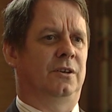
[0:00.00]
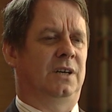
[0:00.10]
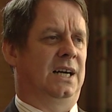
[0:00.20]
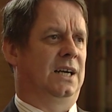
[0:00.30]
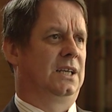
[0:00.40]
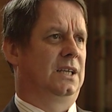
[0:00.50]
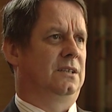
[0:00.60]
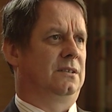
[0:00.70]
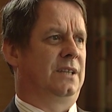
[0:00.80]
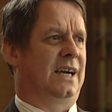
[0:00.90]
No a
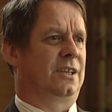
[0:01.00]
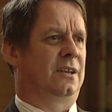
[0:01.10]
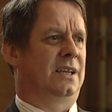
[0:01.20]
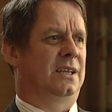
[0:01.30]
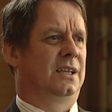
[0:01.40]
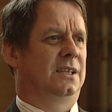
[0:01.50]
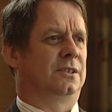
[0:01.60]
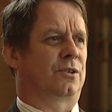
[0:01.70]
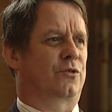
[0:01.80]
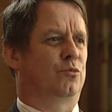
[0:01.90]
na ile
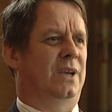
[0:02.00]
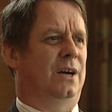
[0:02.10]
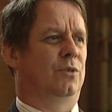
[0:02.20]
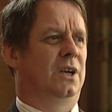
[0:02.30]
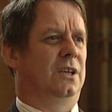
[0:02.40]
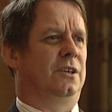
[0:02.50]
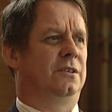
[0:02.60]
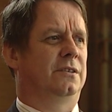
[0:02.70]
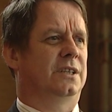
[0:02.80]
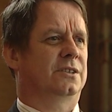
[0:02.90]
rozumiał
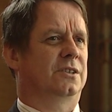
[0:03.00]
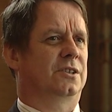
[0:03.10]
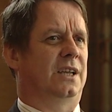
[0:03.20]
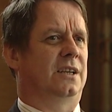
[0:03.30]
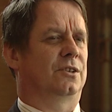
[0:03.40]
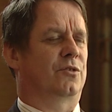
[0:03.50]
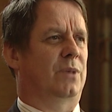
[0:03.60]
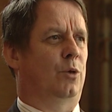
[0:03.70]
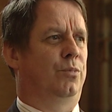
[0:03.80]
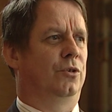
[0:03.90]
inne rzeczy, na ile
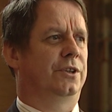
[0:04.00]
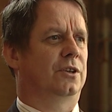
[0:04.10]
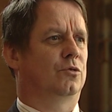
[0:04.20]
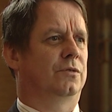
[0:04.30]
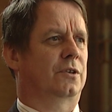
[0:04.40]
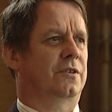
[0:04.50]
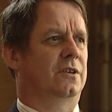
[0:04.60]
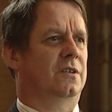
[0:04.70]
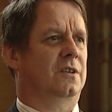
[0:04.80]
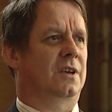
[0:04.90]
rozumiał polityków
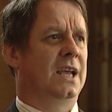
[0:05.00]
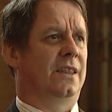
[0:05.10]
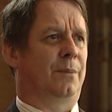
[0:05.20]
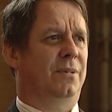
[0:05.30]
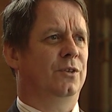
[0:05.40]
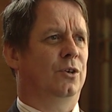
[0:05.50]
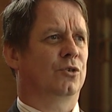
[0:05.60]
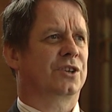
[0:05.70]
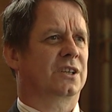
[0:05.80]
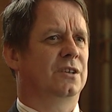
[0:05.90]
rosyjskich, na pewno
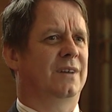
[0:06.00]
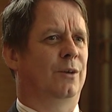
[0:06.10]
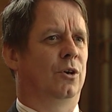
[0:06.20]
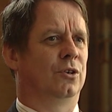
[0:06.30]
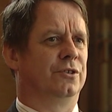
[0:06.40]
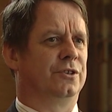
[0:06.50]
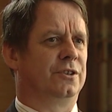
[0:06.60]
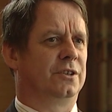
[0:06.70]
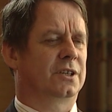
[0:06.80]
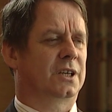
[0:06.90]
oczekiwał od
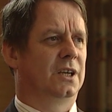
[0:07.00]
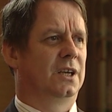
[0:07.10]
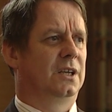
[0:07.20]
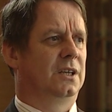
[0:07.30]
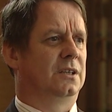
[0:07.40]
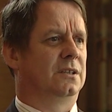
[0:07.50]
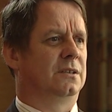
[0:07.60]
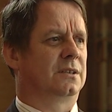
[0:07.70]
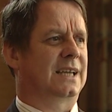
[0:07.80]
nich, Y,